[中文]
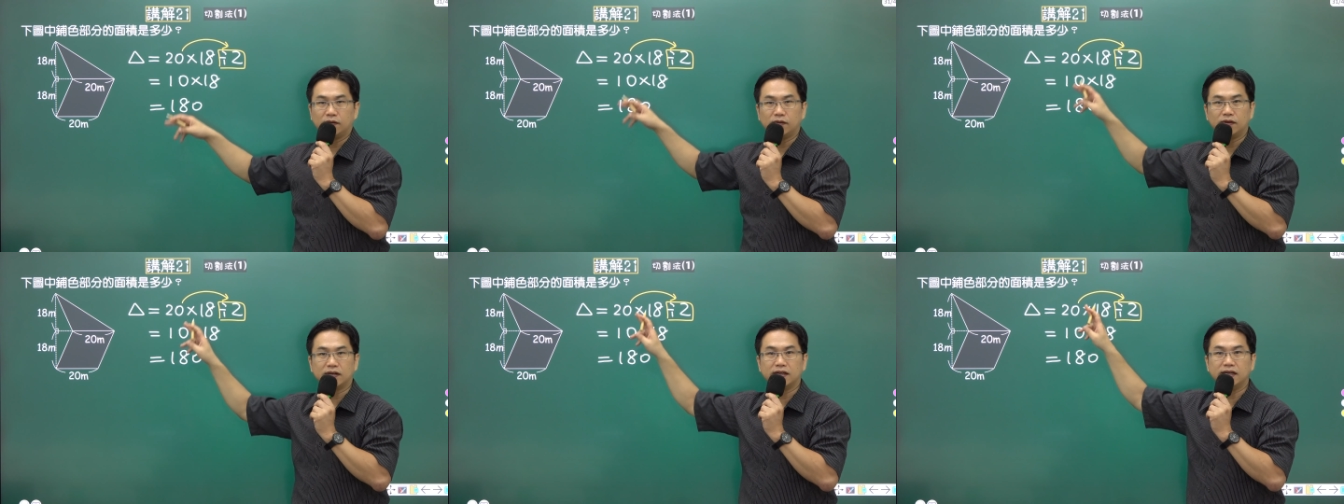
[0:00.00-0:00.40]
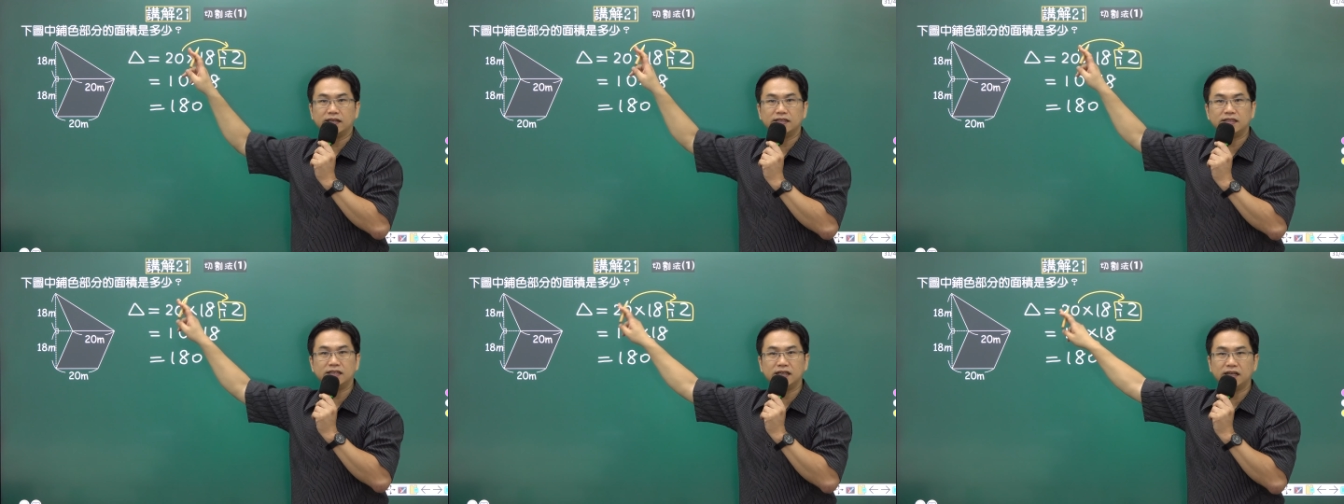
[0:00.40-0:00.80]
我可以
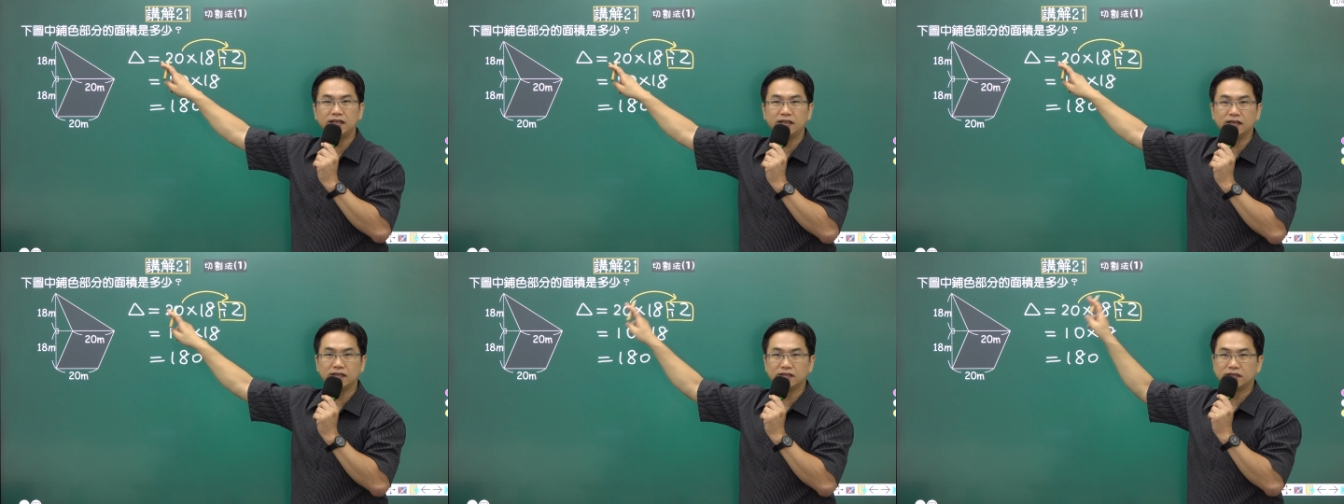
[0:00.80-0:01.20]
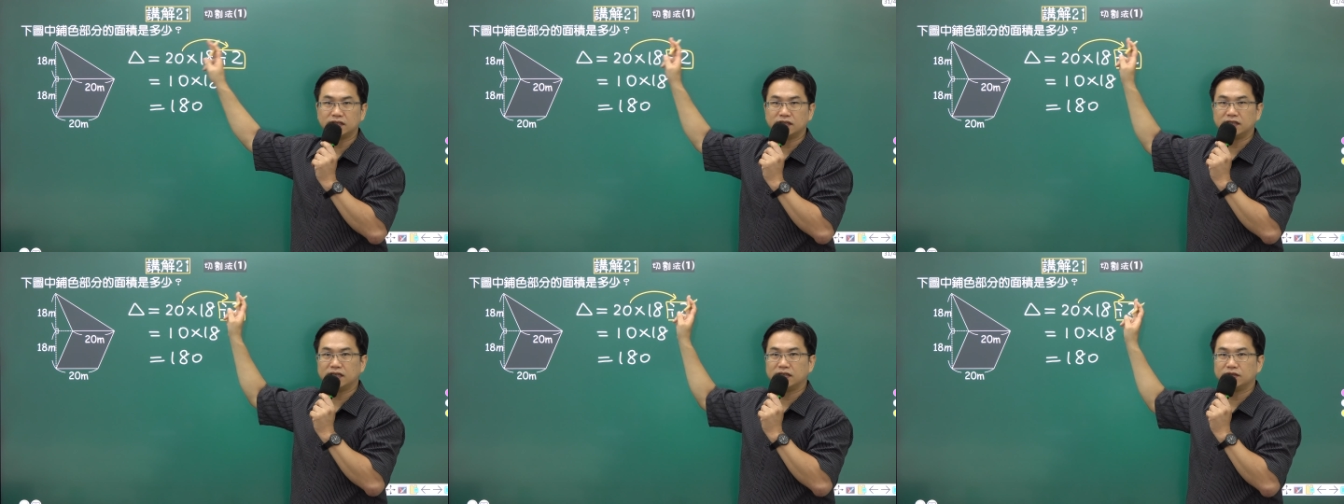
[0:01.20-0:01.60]
先
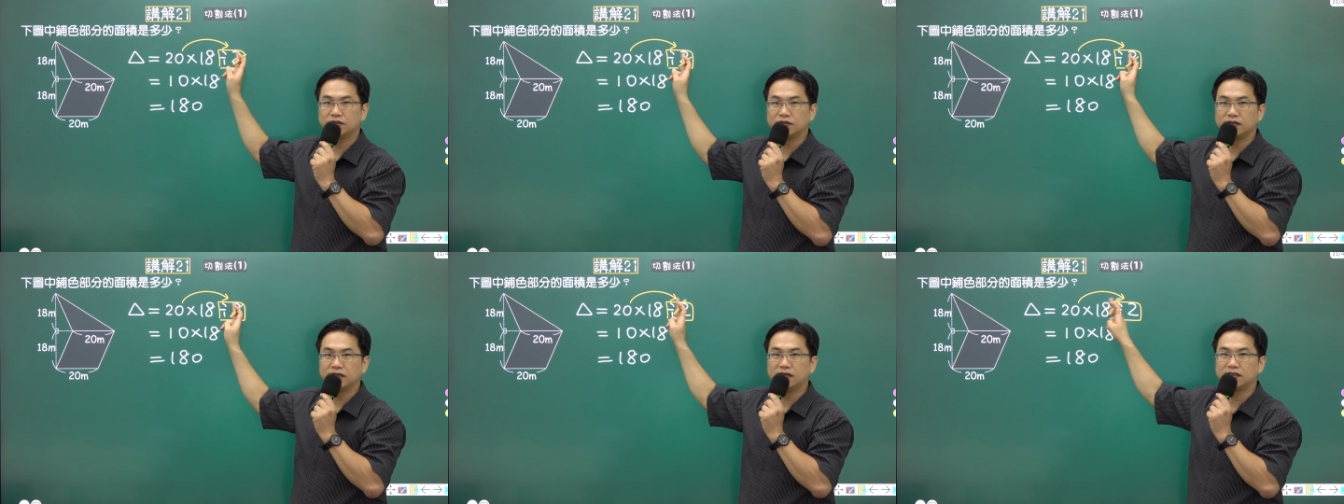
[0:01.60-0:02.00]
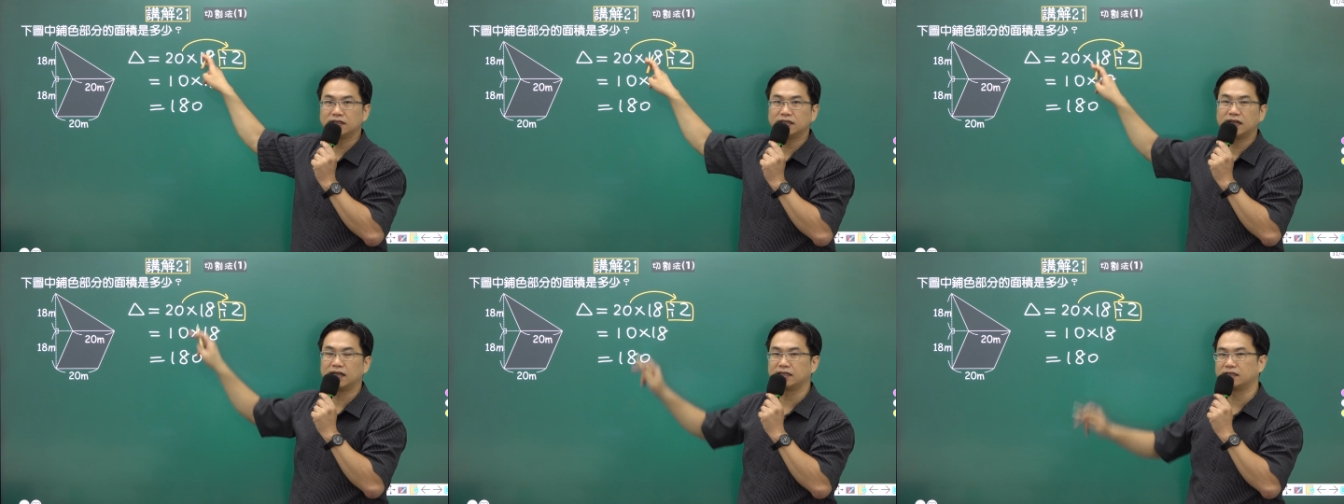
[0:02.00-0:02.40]
20先除以2，
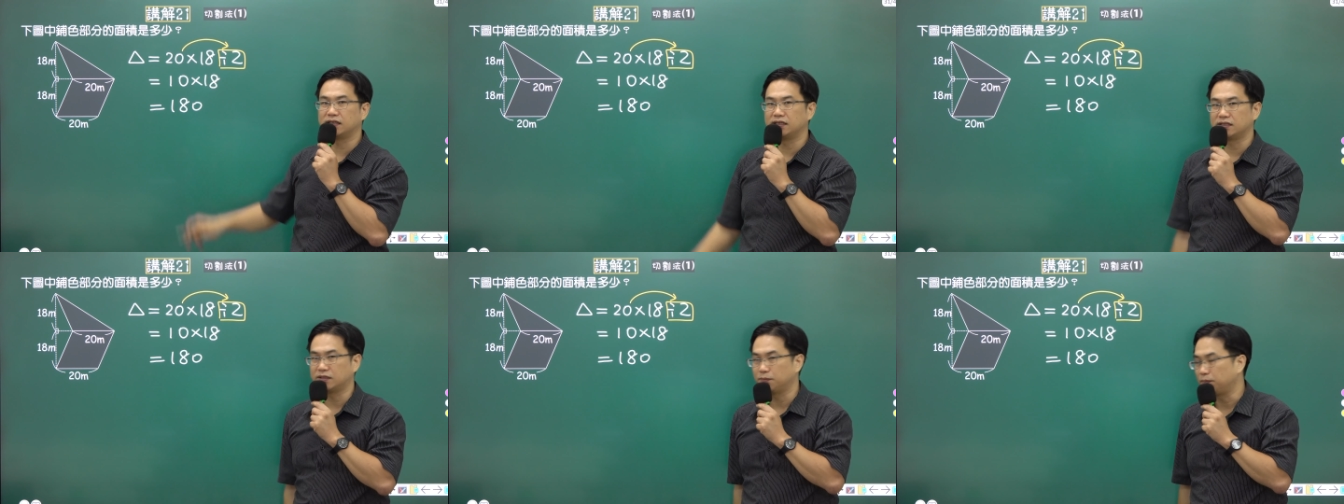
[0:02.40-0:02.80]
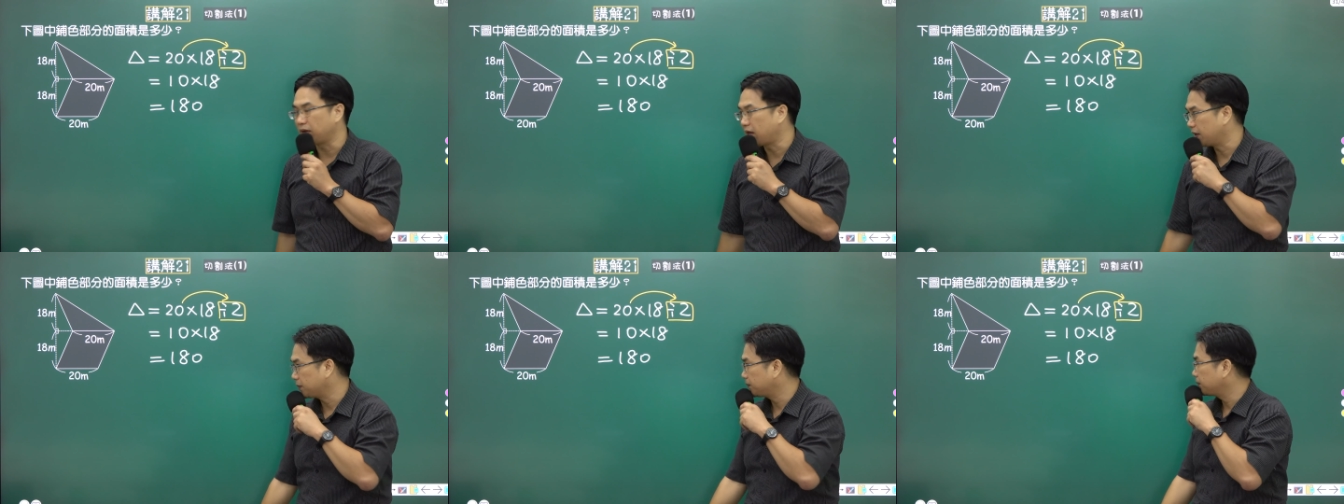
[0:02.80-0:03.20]
再来乘以
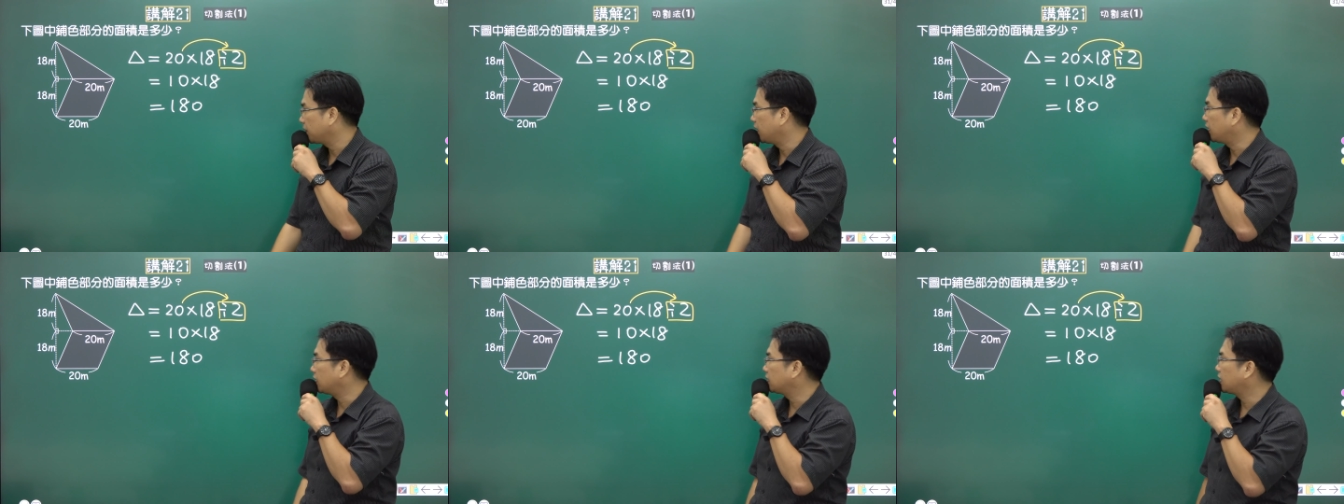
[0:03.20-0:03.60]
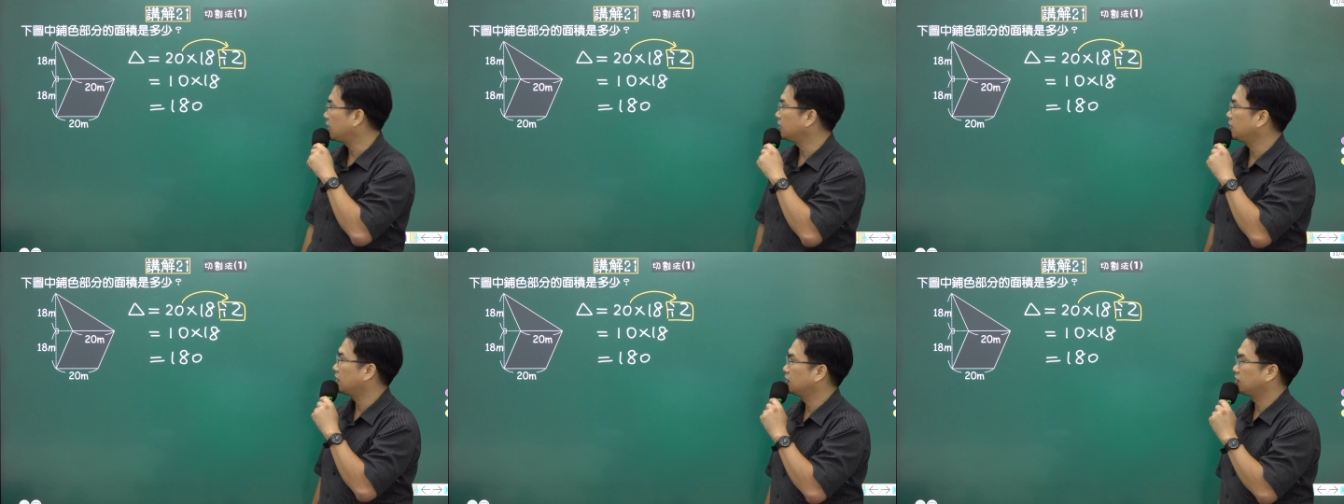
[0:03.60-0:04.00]
18啊。
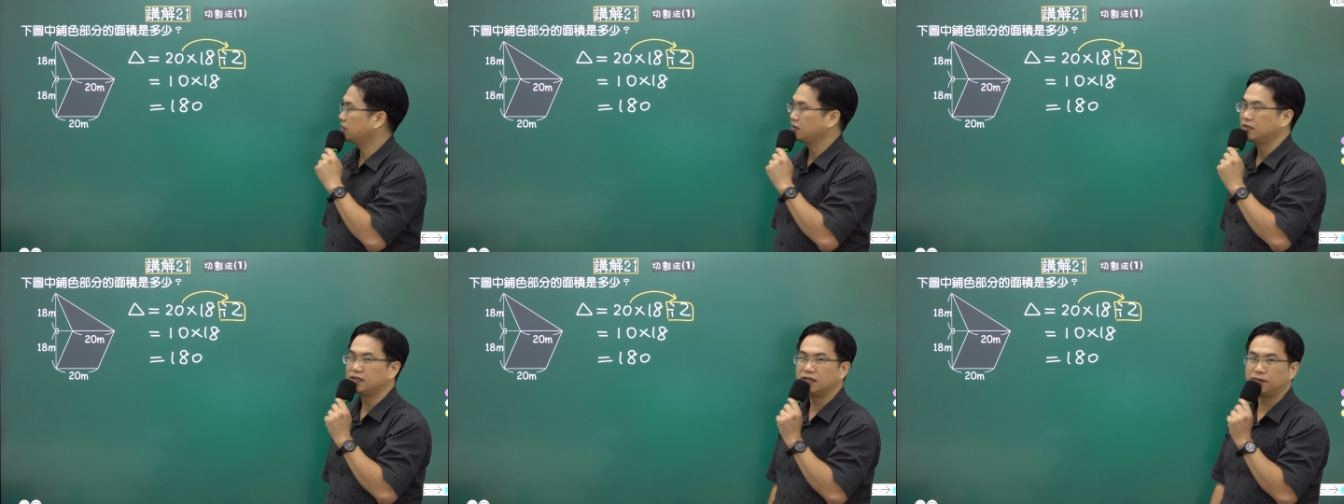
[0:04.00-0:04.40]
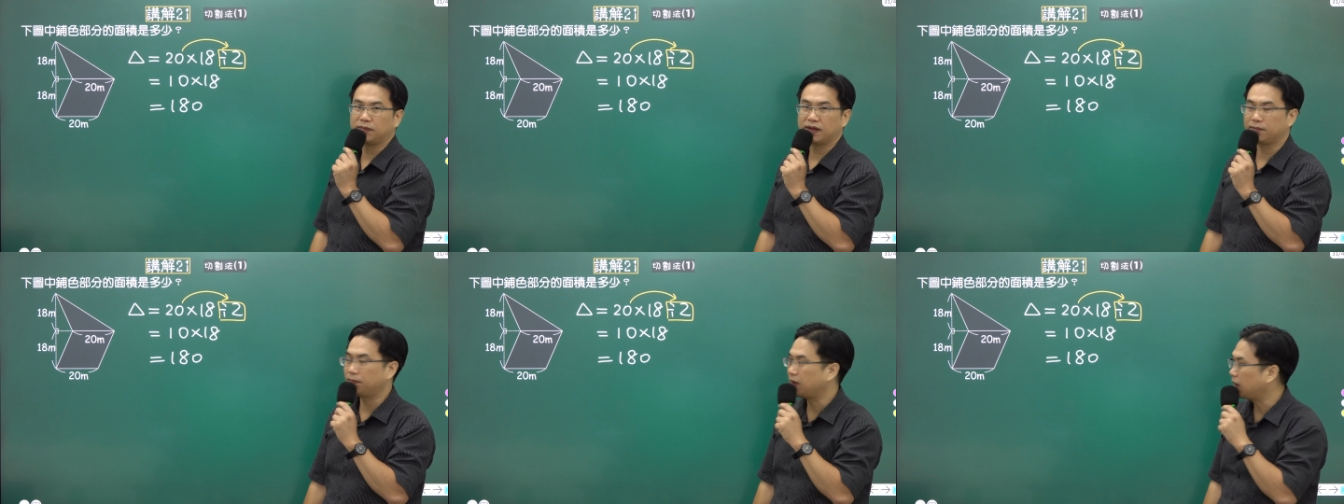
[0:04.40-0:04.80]
三角形是
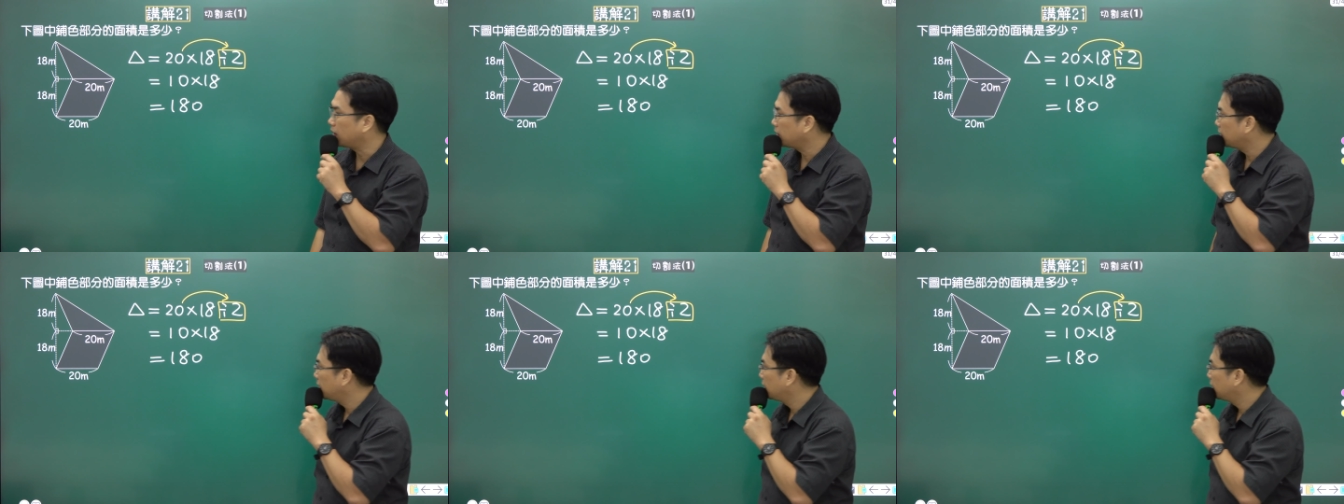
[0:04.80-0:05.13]
180